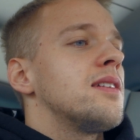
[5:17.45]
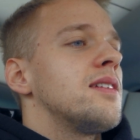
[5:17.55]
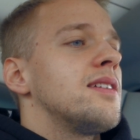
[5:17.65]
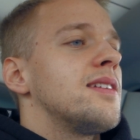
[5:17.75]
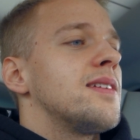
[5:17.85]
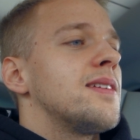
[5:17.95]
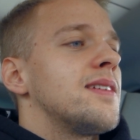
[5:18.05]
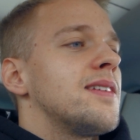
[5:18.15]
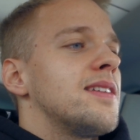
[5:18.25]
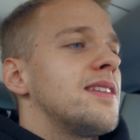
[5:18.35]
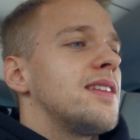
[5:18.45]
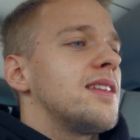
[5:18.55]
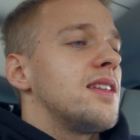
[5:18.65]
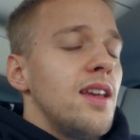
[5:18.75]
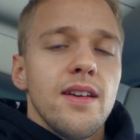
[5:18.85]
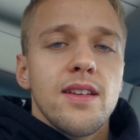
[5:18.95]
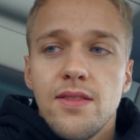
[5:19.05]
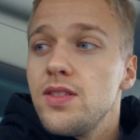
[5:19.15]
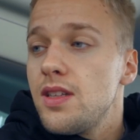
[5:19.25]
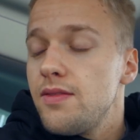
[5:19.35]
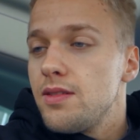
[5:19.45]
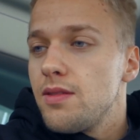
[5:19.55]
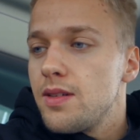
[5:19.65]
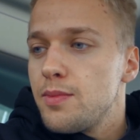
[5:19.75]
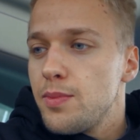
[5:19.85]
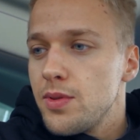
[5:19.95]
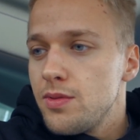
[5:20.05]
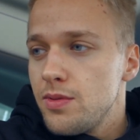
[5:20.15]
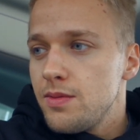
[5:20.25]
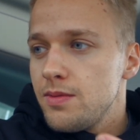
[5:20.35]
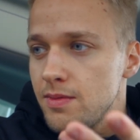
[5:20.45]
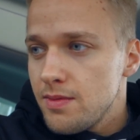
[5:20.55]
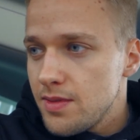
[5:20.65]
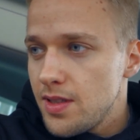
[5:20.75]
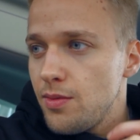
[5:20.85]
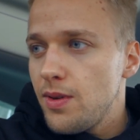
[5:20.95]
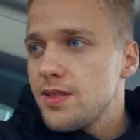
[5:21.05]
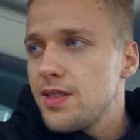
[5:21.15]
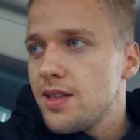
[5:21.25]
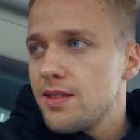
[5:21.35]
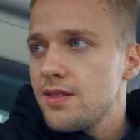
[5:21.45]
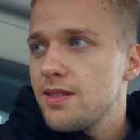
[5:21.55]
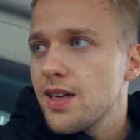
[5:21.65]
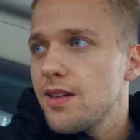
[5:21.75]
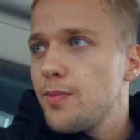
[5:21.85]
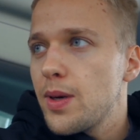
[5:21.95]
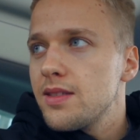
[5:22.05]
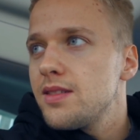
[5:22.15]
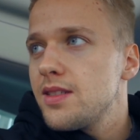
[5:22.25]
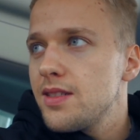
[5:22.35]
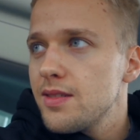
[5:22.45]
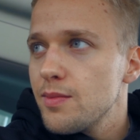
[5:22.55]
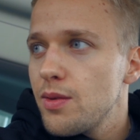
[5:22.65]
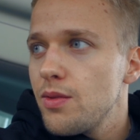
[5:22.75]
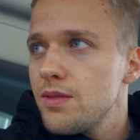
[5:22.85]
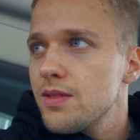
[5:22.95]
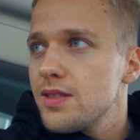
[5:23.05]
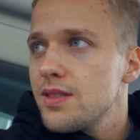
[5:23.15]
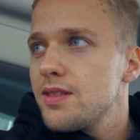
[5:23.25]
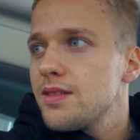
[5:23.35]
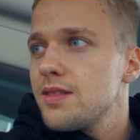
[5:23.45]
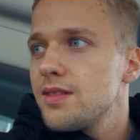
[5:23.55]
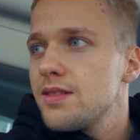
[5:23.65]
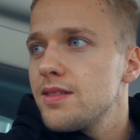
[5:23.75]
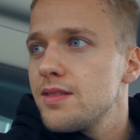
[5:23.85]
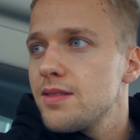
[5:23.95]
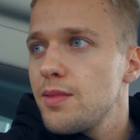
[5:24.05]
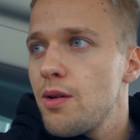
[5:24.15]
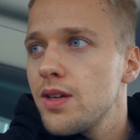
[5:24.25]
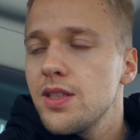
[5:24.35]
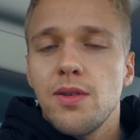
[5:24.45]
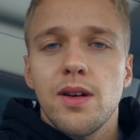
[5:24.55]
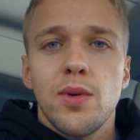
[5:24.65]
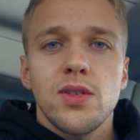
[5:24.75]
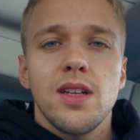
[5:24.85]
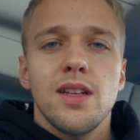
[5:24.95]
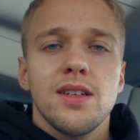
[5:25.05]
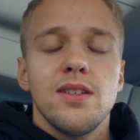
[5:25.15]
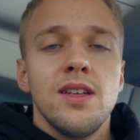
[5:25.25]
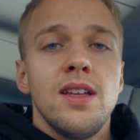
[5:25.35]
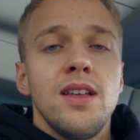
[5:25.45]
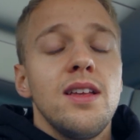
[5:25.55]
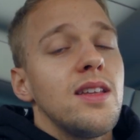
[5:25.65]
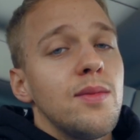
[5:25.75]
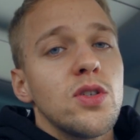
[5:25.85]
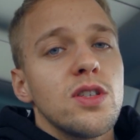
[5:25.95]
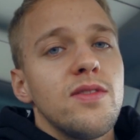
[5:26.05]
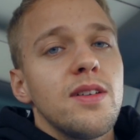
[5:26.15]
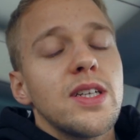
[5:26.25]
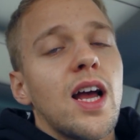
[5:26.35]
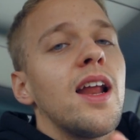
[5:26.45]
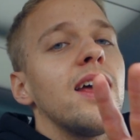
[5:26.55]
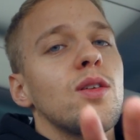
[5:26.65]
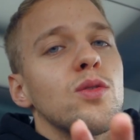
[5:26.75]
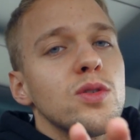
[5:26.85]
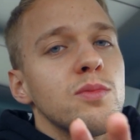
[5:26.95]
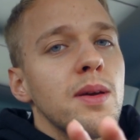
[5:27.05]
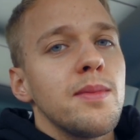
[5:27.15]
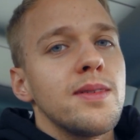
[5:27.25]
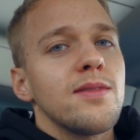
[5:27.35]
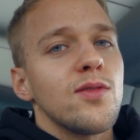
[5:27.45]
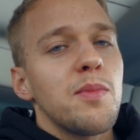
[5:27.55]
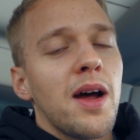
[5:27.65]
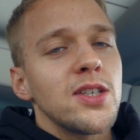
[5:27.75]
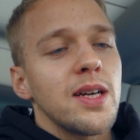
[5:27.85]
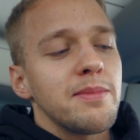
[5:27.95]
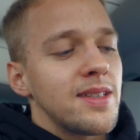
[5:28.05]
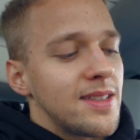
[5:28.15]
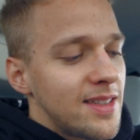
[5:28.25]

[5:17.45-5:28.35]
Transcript: Która cię wystawiła? Nie, nie wystawiła. Po prostu sytuacja taka w pracy, że mało jest, y, mała siła robocza, dlatego nie może się wyrwać, ale ja to rozumiem, wybaczam.